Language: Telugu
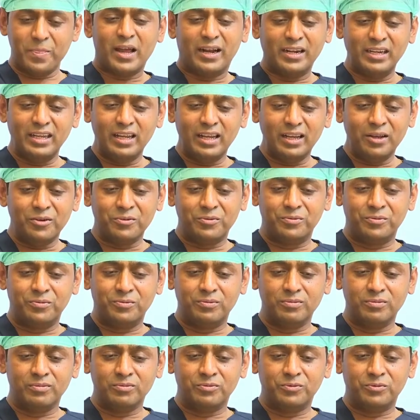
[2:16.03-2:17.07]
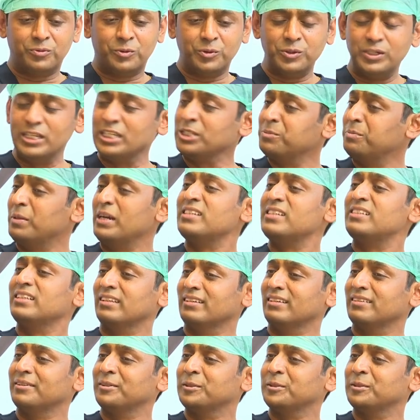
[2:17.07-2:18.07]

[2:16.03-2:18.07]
అంటే ఫుడ్ ఈజ్ మెడిసిన్